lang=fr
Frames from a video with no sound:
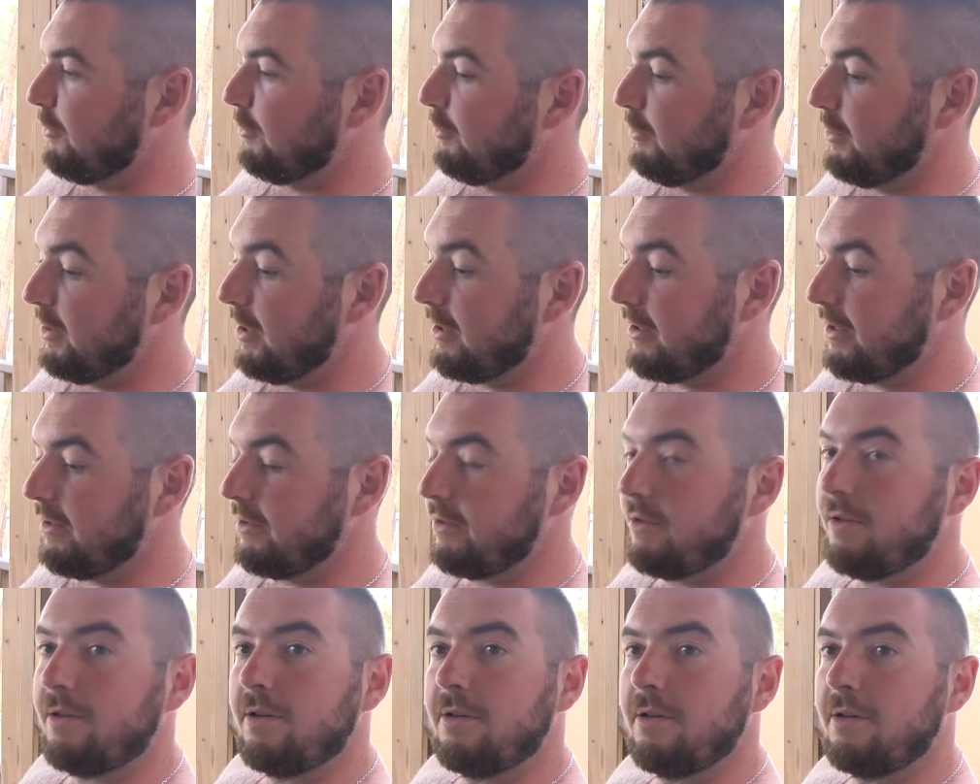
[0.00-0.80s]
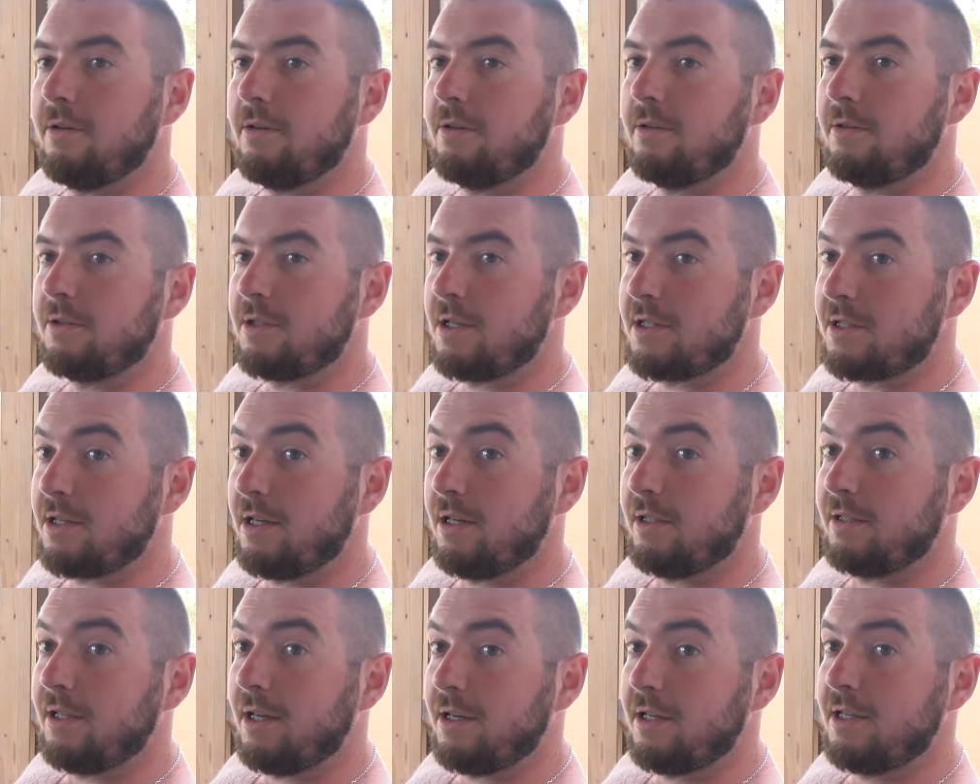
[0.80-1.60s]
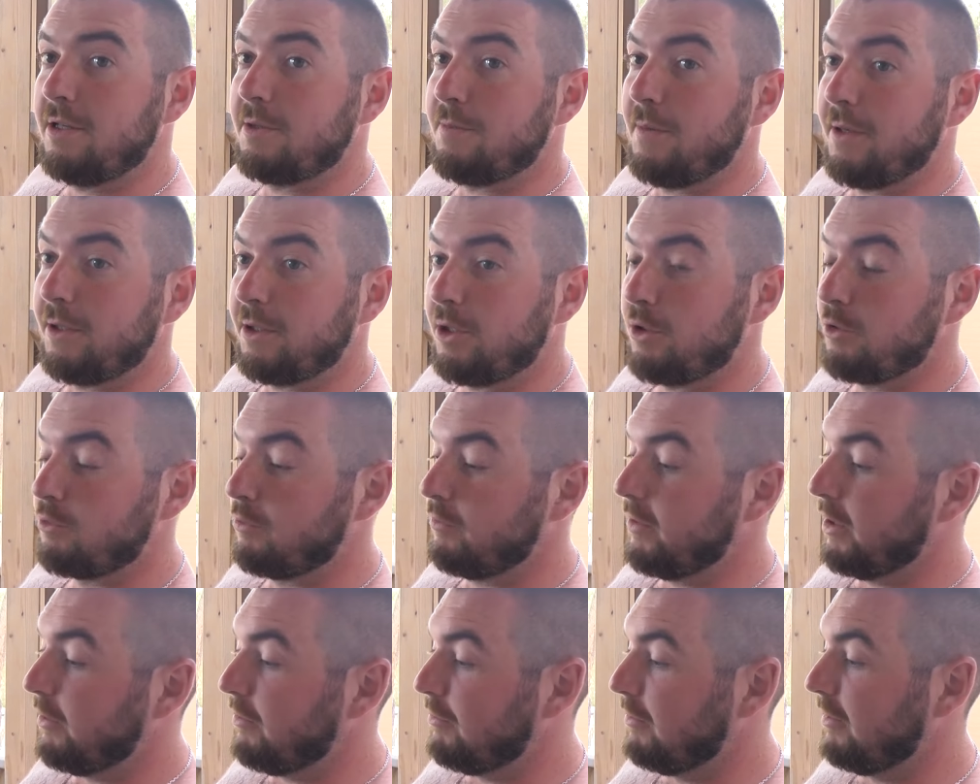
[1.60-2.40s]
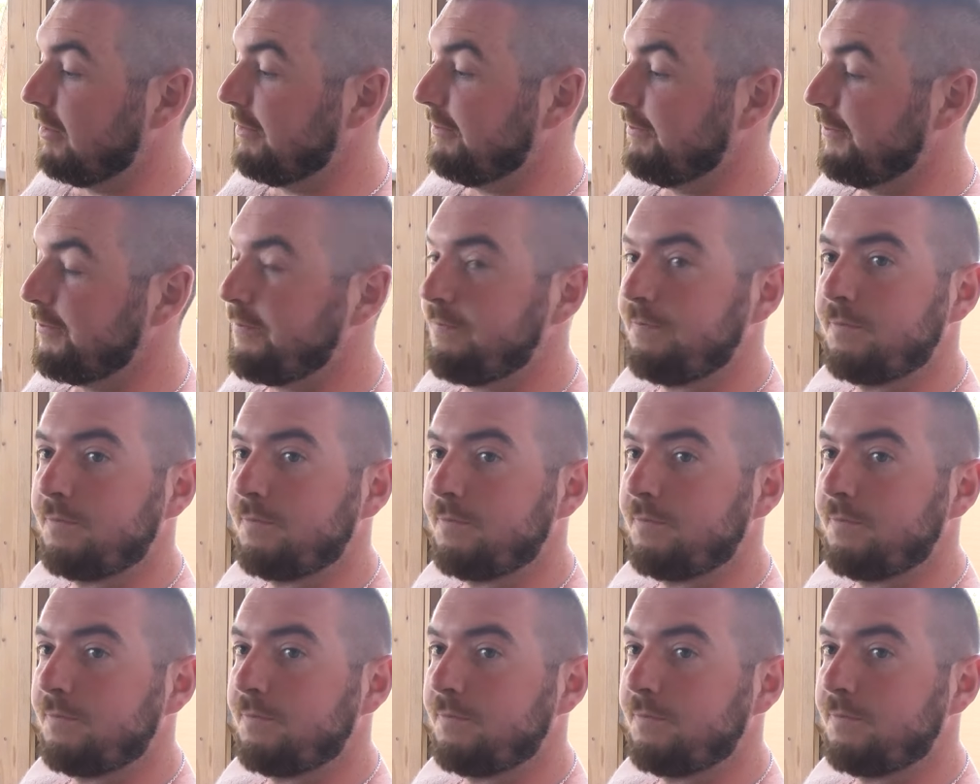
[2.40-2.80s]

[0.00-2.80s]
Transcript: Faut le dire, hein, euh, ça serait le temps qu'ils se mettent à jouer. quoi.